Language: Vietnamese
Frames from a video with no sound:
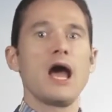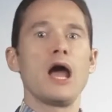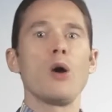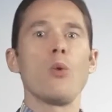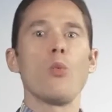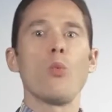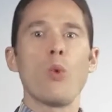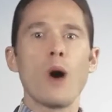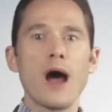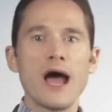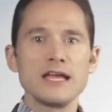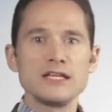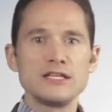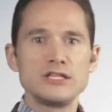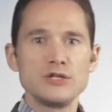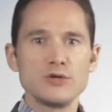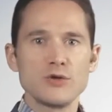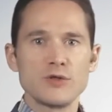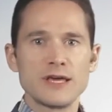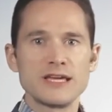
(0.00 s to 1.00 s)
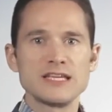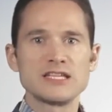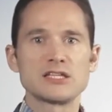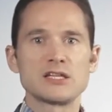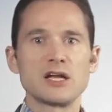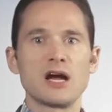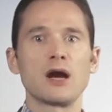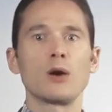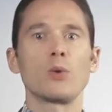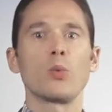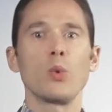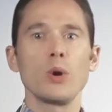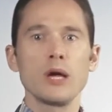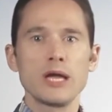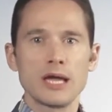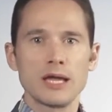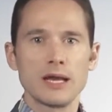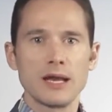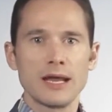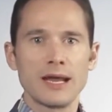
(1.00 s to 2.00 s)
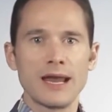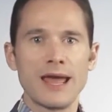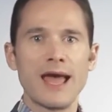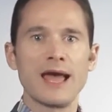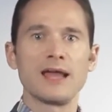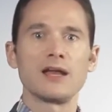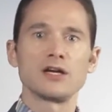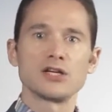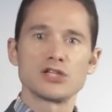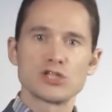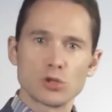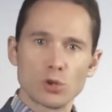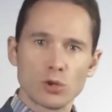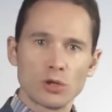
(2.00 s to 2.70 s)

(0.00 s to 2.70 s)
Vậy thì tại sao xương lại bắt đầu suy yếu vào một